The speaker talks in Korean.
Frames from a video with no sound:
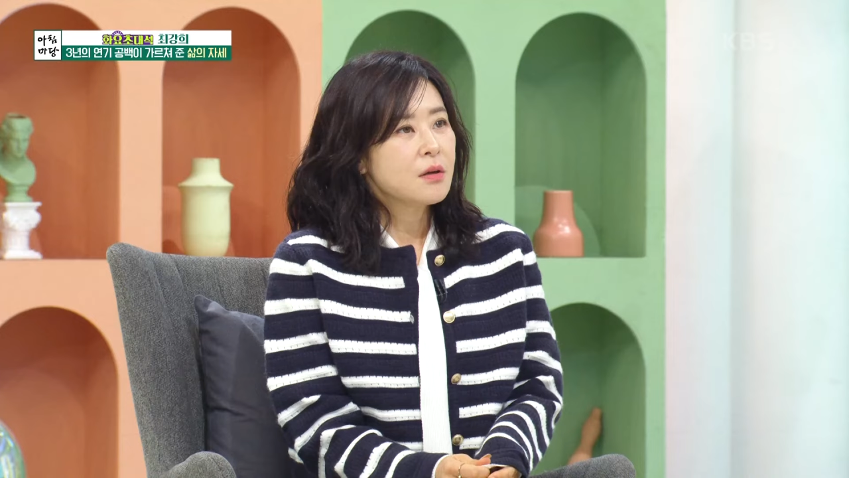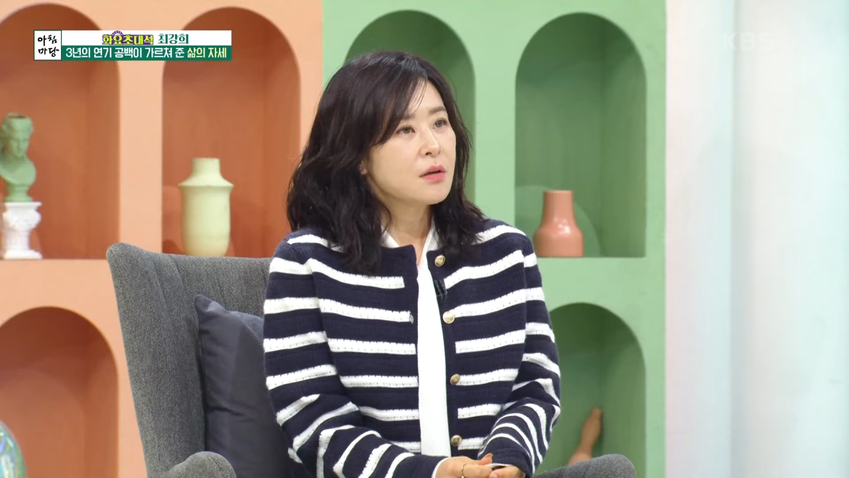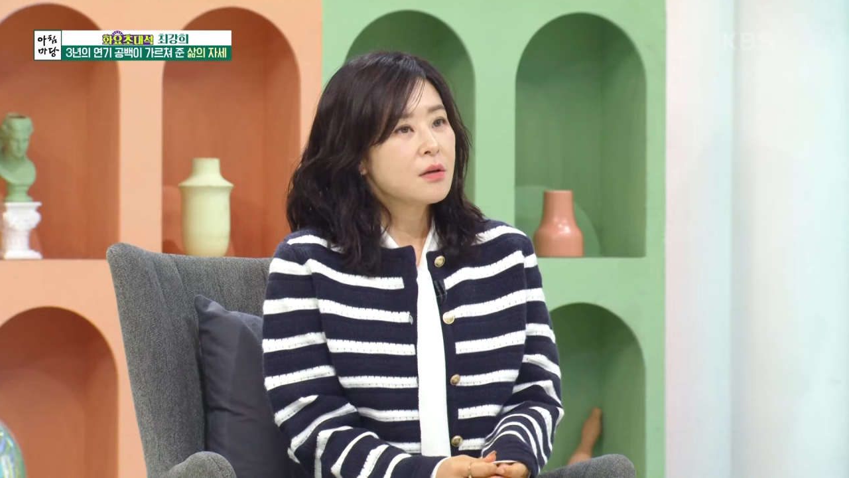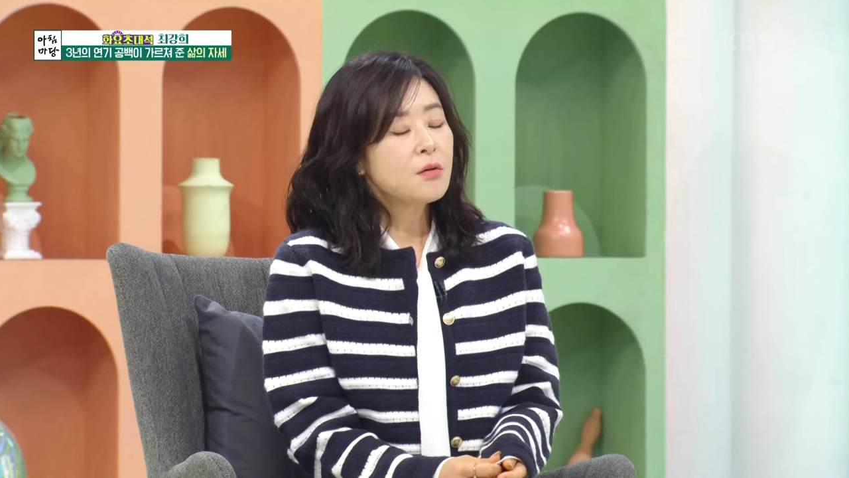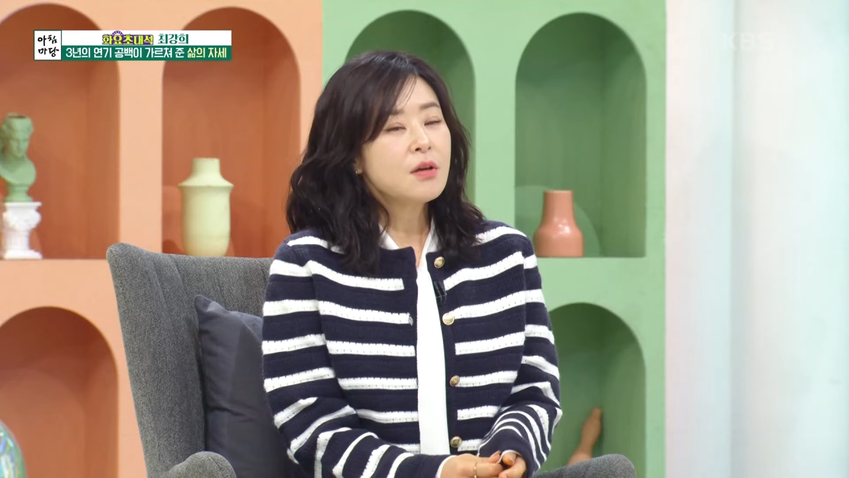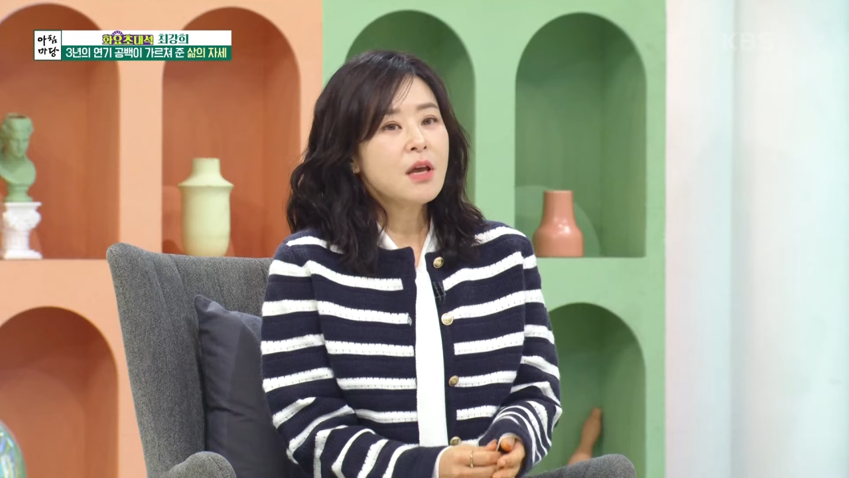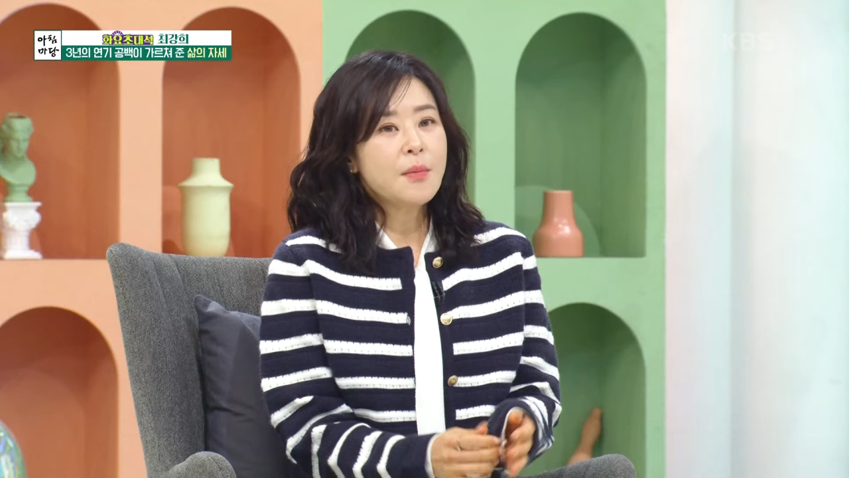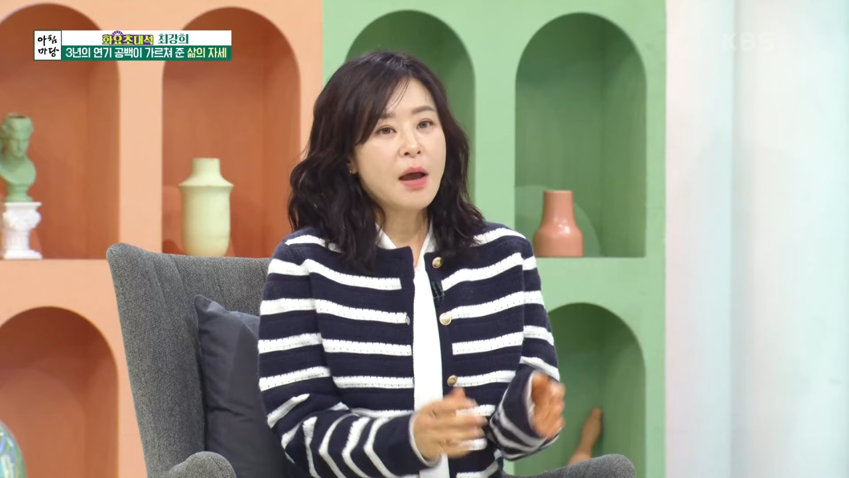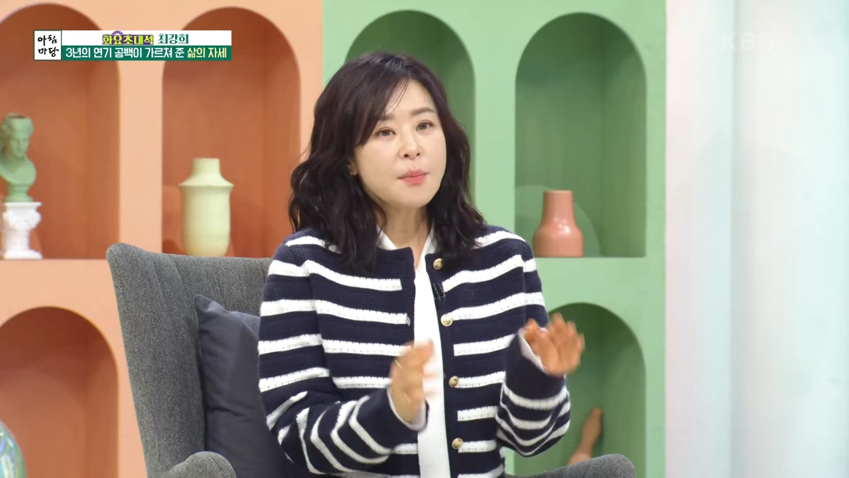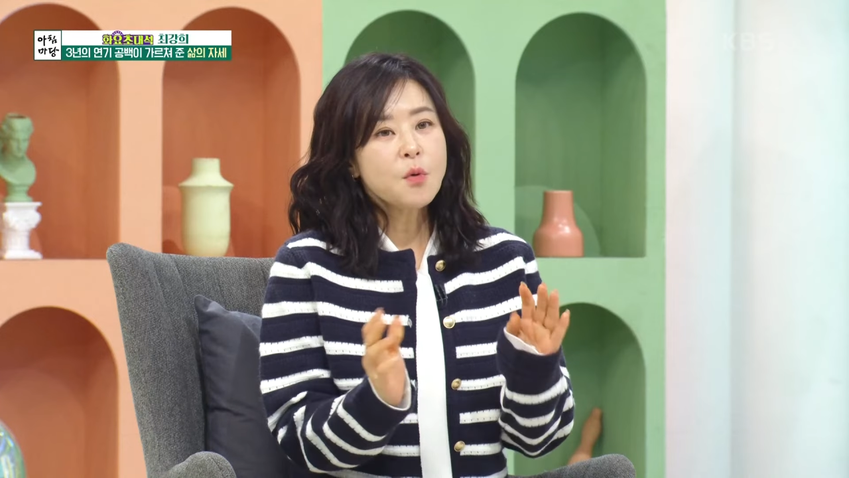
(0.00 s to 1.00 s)
그렇게
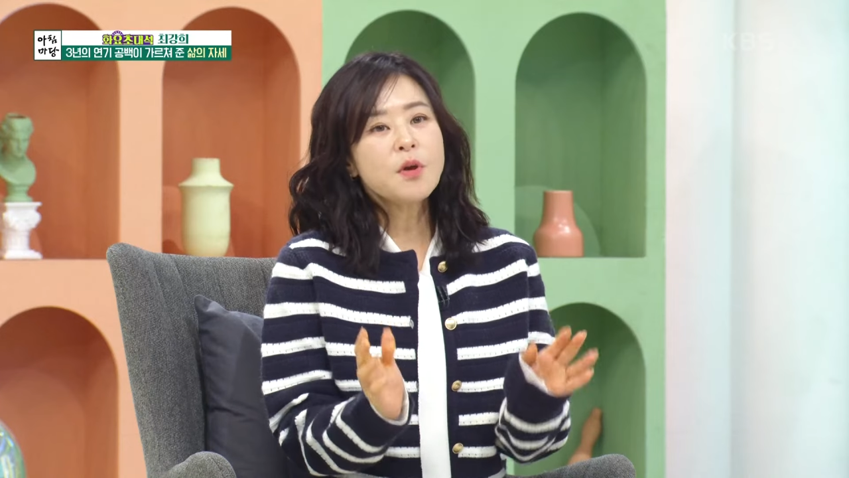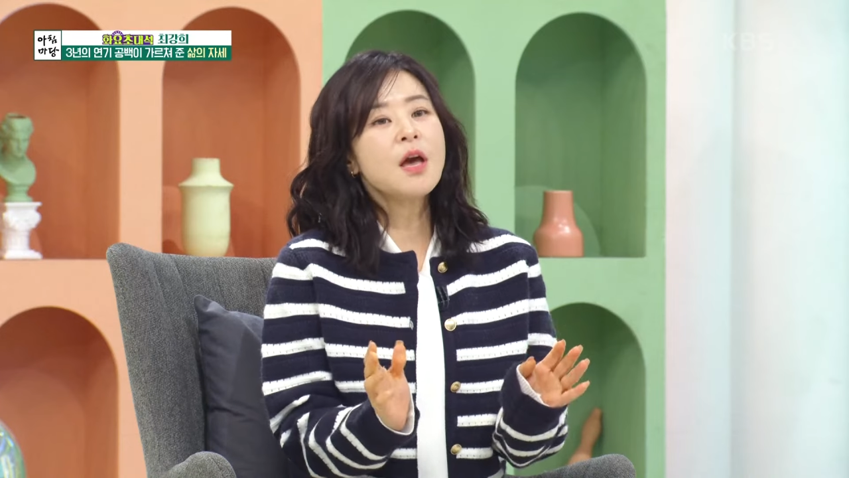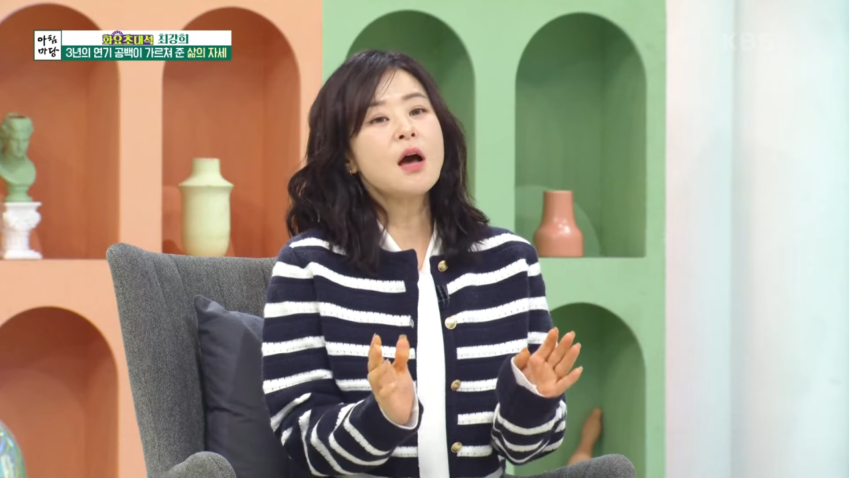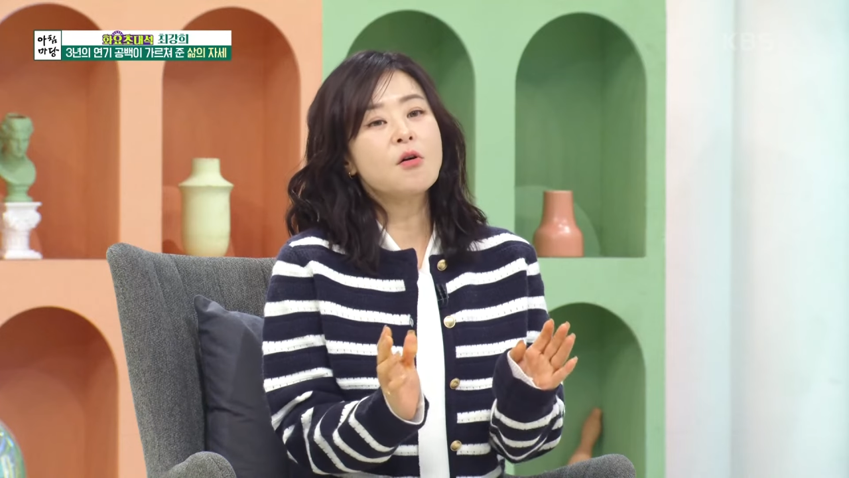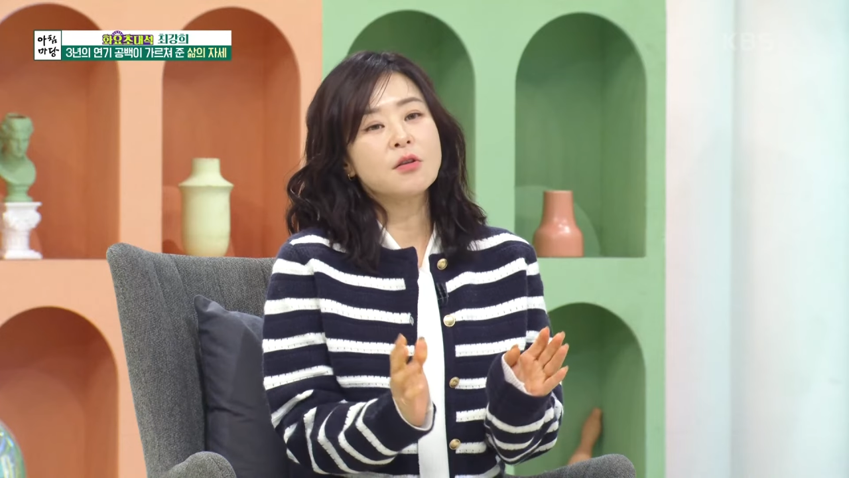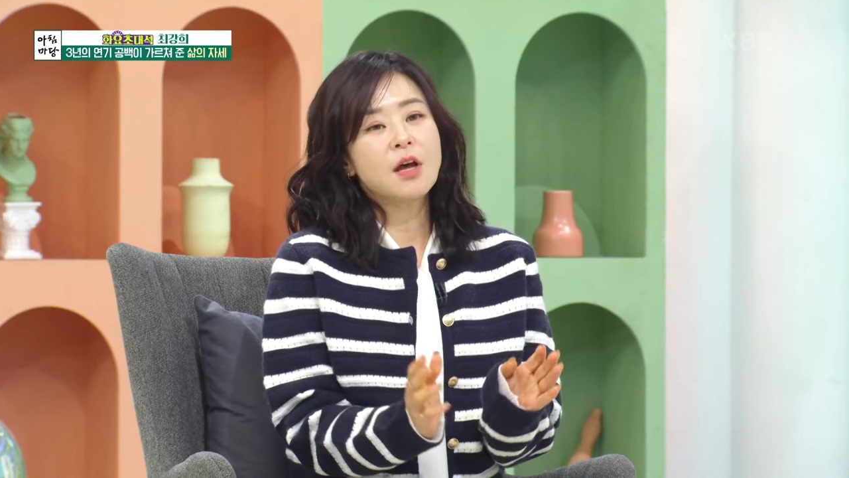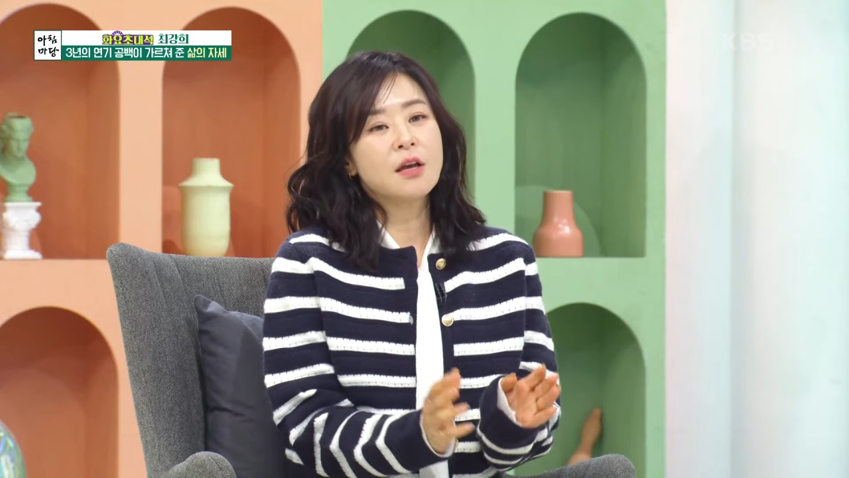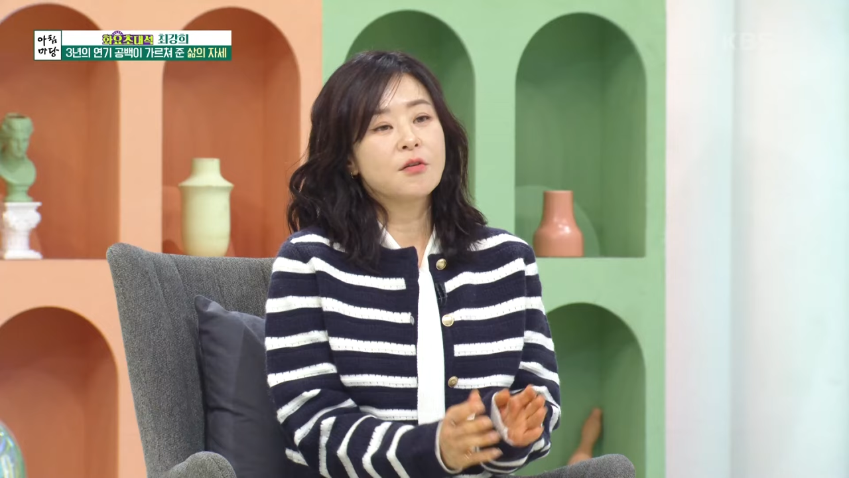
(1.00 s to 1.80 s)
막 행복해하거나